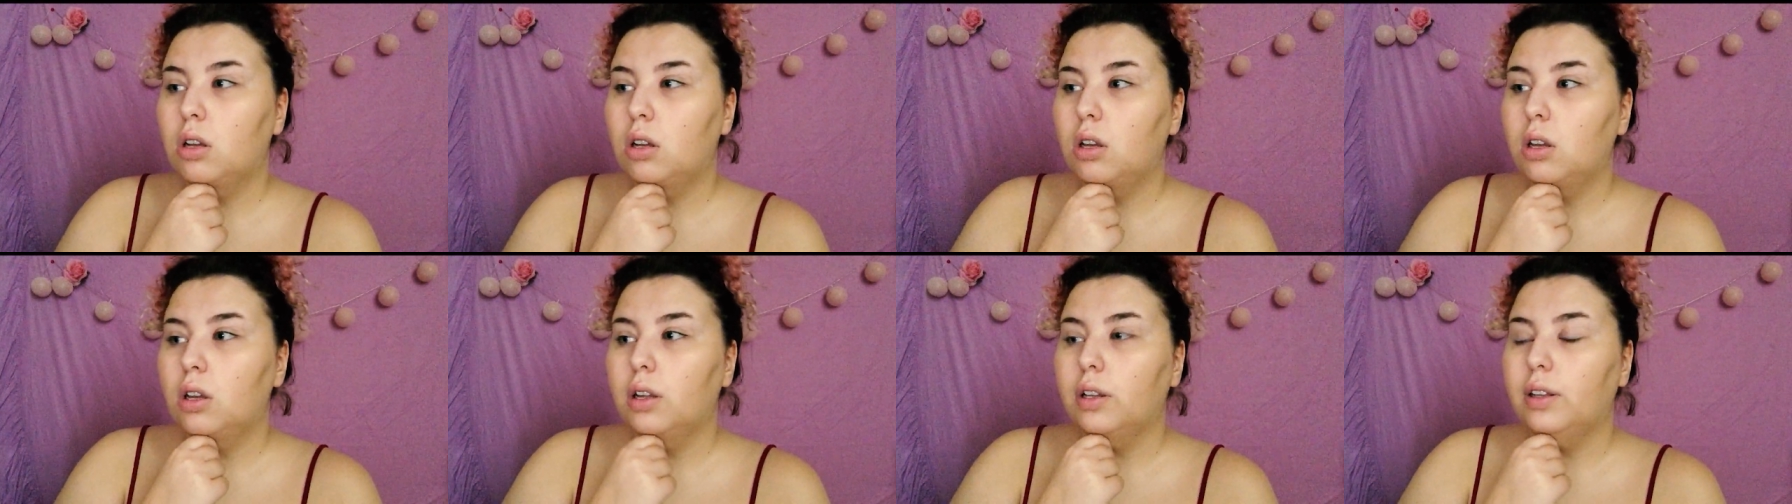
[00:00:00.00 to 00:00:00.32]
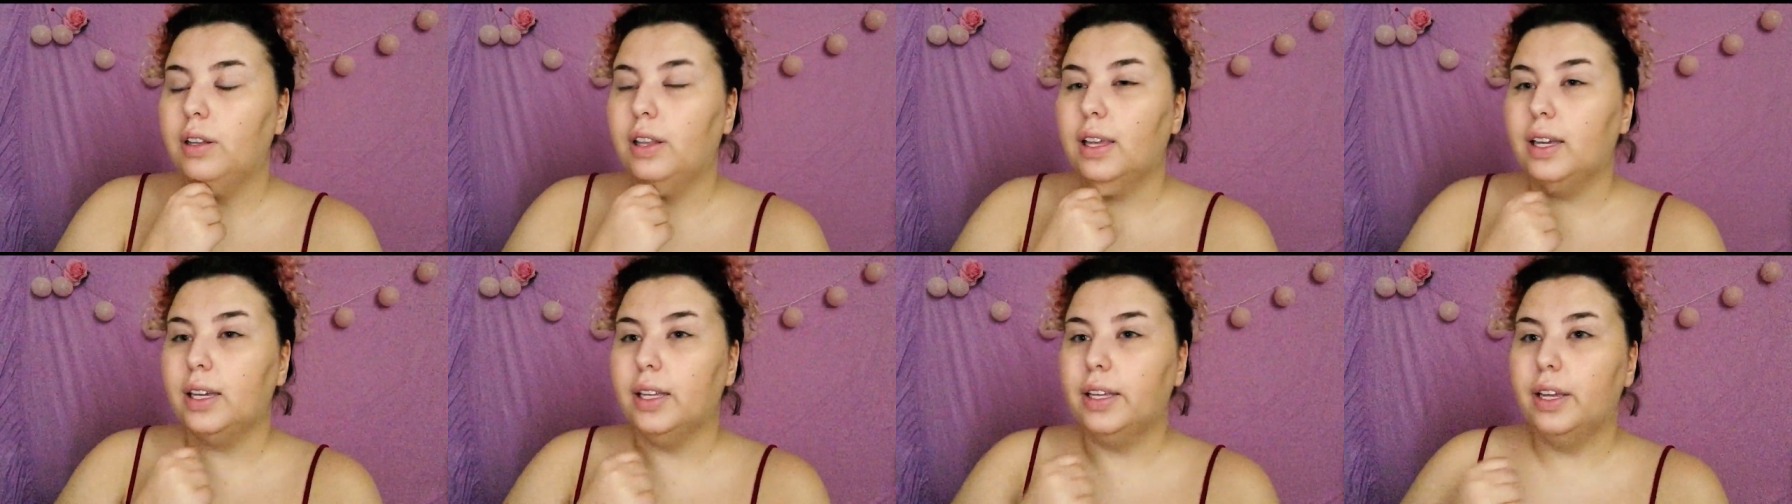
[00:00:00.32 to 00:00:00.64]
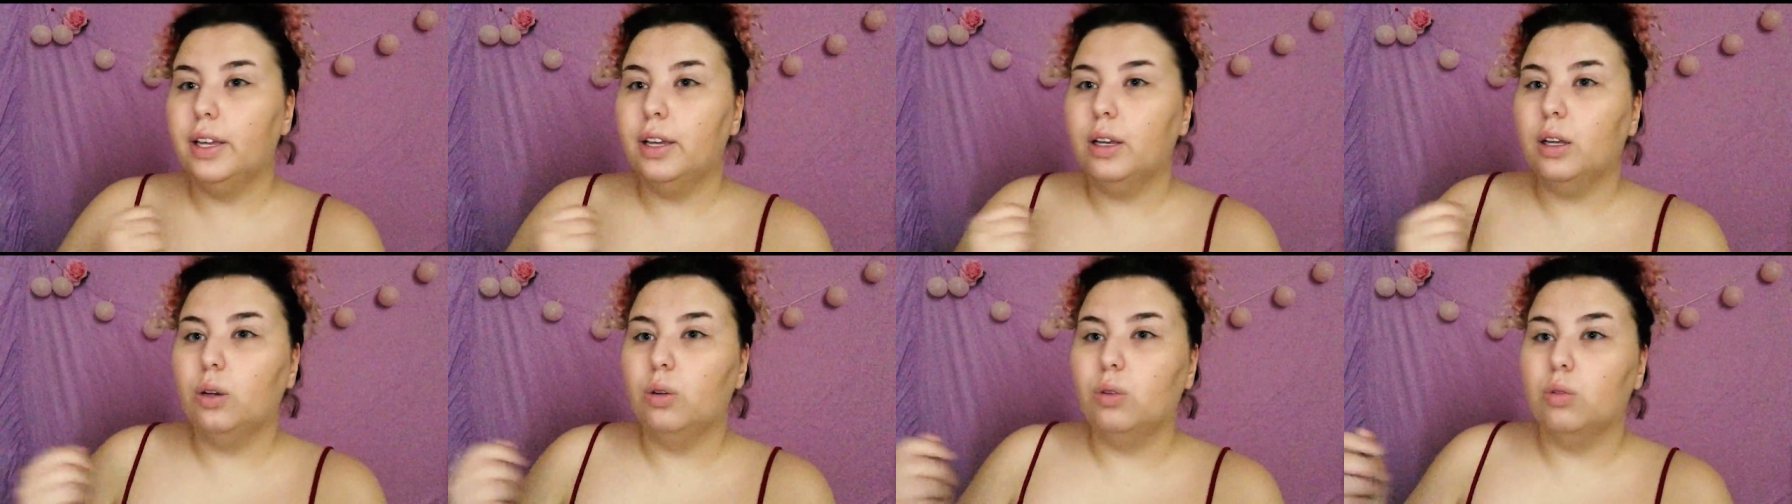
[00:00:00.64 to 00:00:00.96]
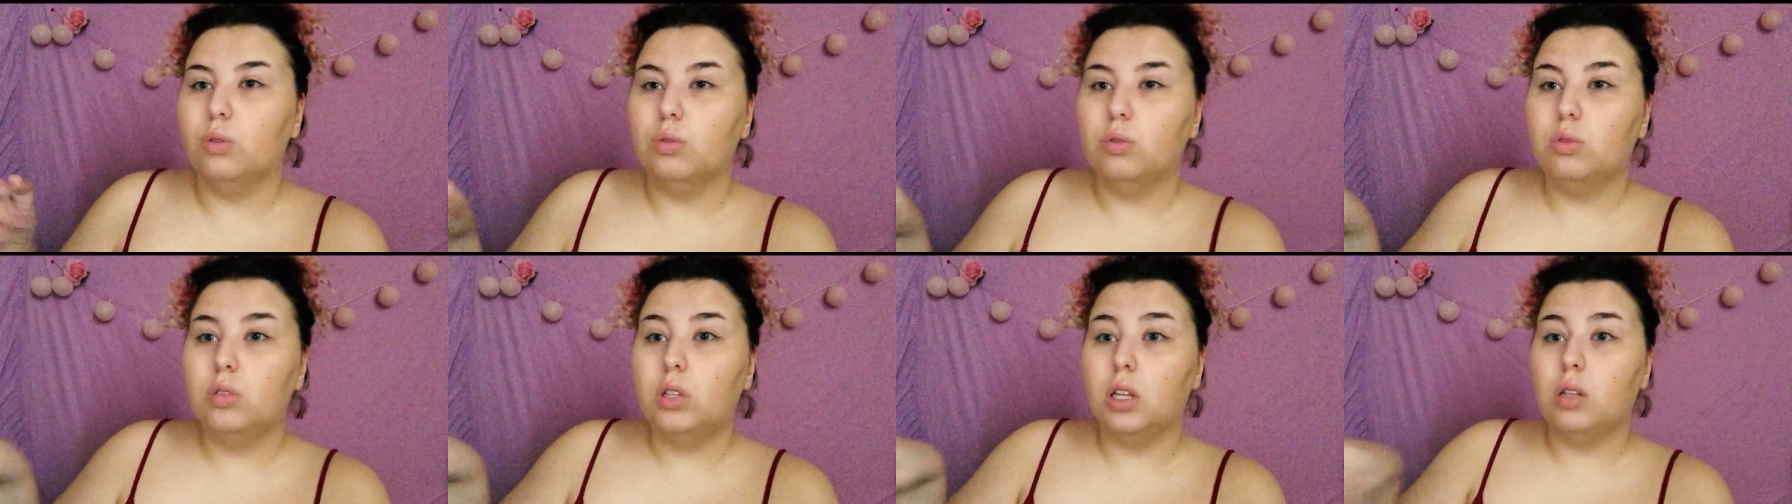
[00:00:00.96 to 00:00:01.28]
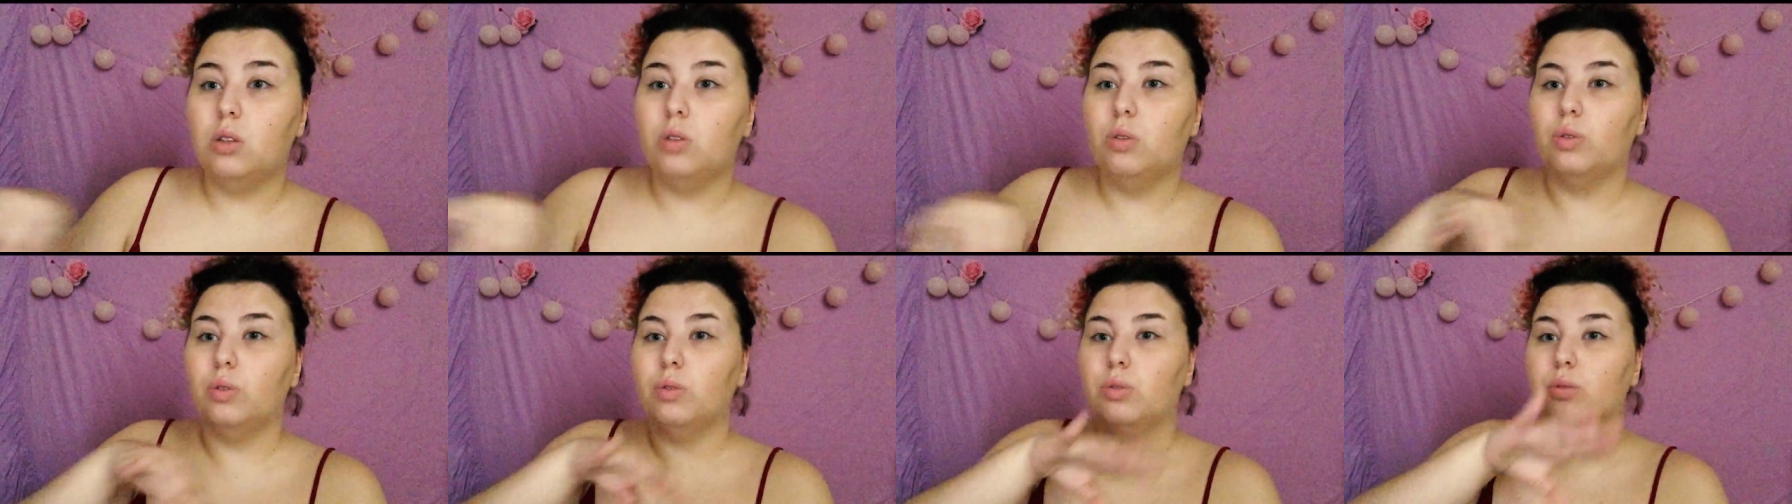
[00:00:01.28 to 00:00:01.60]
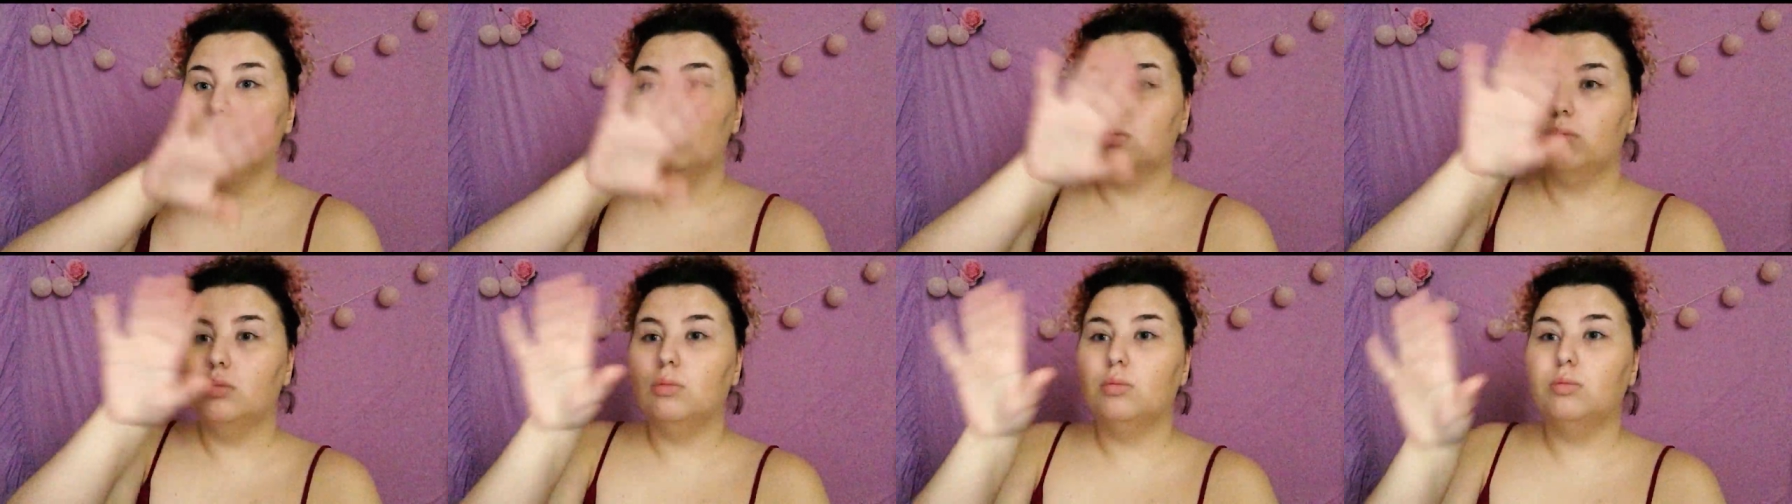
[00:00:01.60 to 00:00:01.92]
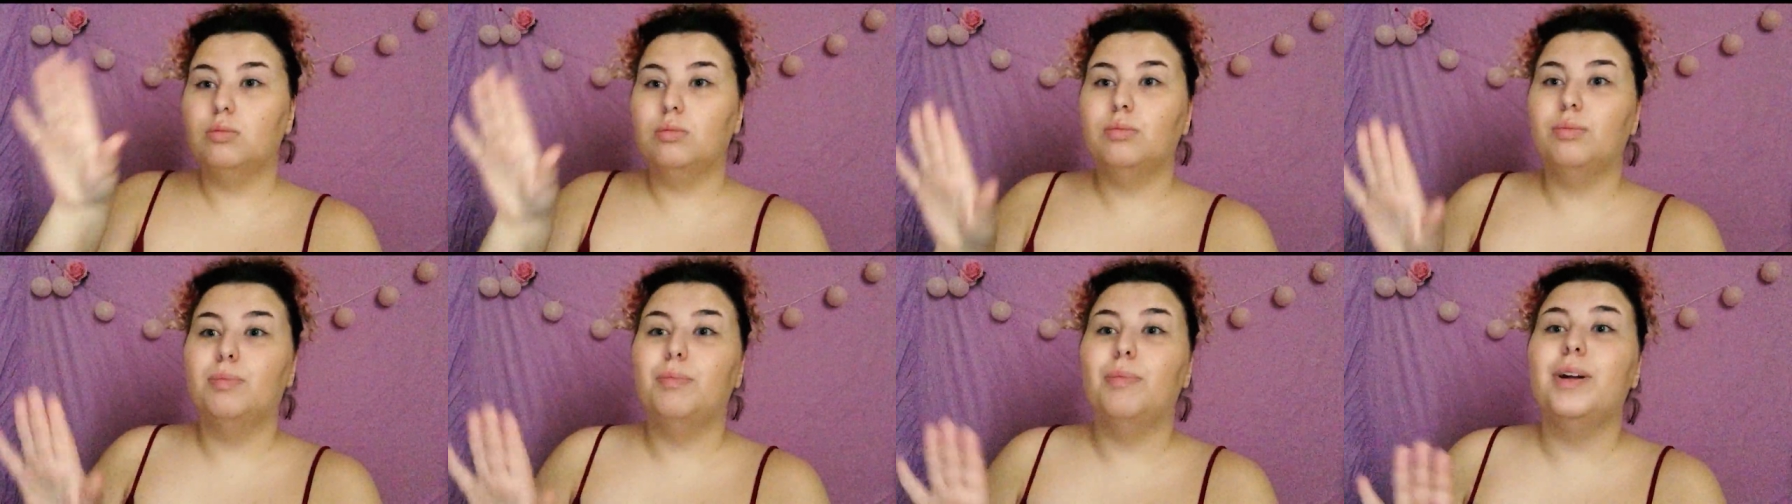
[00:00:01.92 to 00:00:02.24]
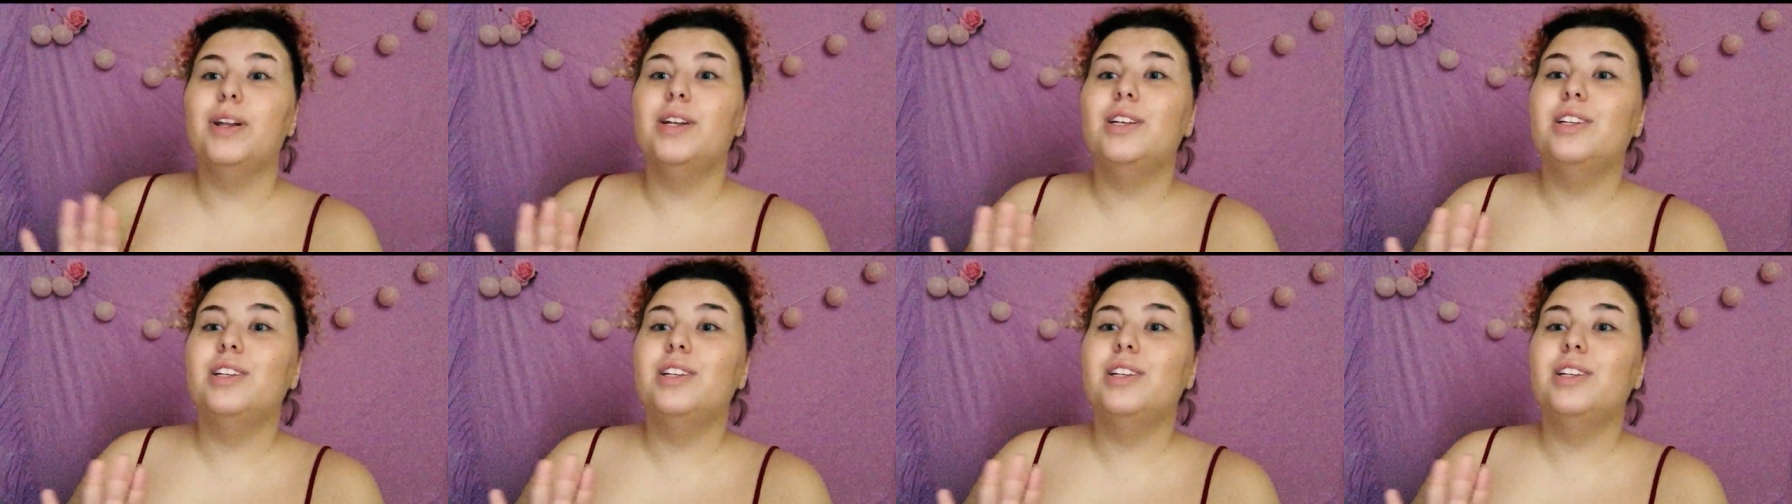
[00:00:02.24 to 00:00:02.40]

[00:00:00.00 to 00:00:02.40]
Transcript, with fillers: derrière euh, cette magie